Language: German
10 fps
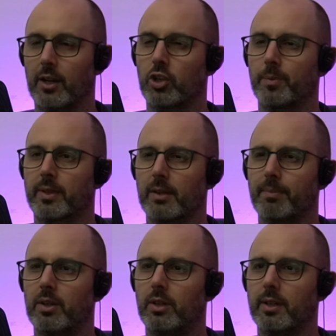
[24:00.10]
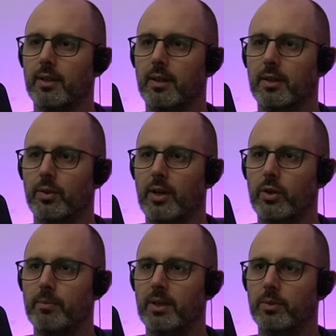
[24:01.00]
Komm, crit mal ordentlich und hau
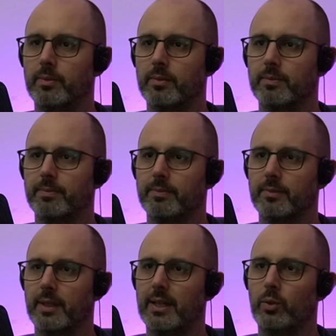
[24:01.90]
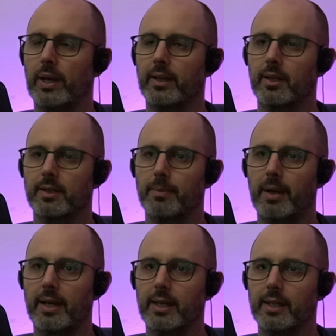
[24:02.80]
den mal um. Ah, nur ein Crit
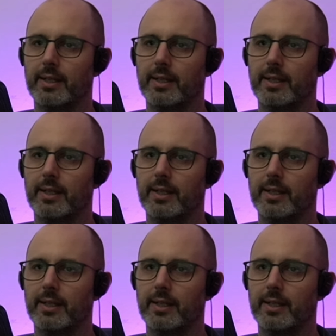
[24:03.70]
dabei.